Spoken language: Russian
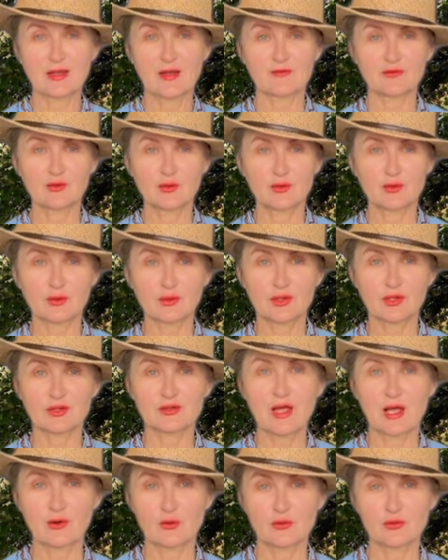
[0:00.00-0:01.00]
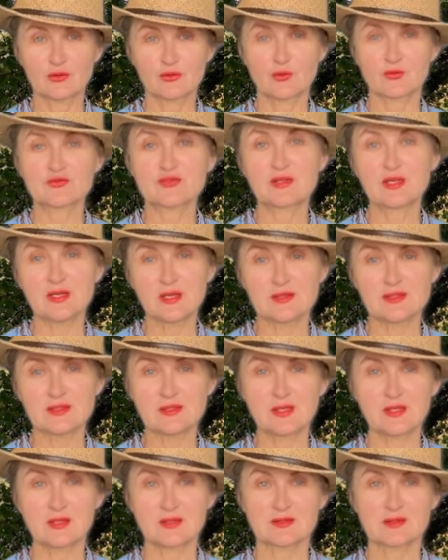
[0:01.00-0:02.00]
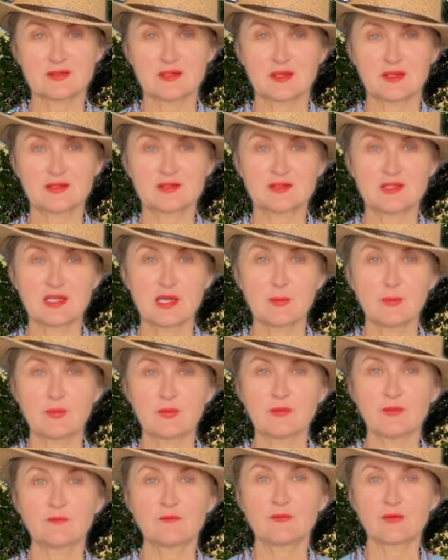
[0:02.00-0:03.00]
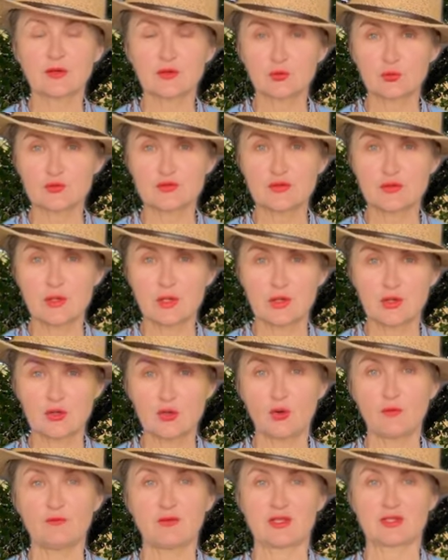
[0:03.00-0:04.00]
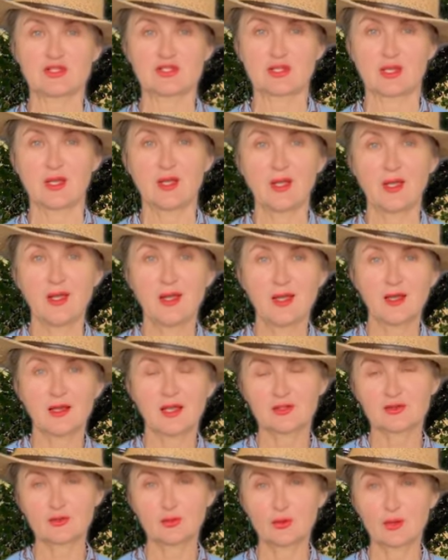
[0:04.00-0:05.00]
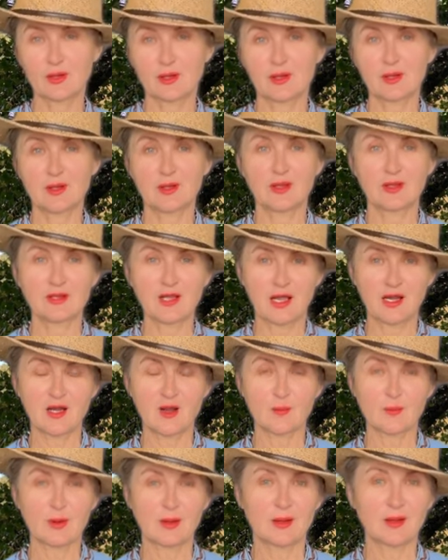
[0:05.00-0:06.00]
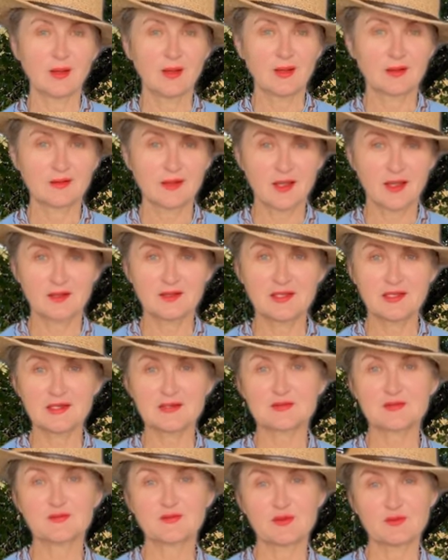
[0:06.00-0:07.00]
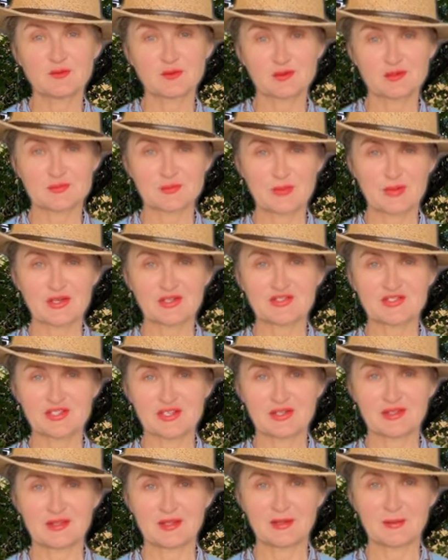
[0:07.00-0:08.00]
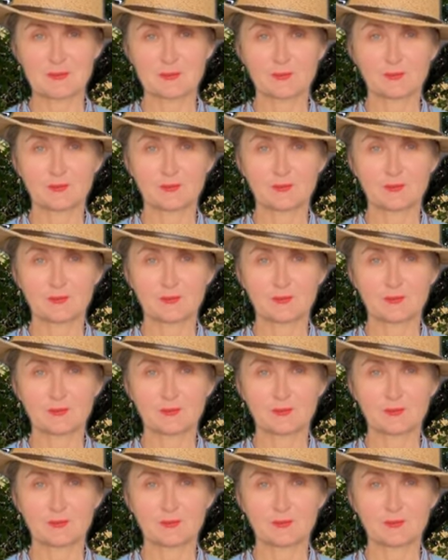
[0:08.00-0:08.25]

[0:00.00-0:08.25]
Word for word: в Нью-Йорке Доронину встречный иск с требованием вернуть ей ее вещи, которые якобы находились в его распоряжении.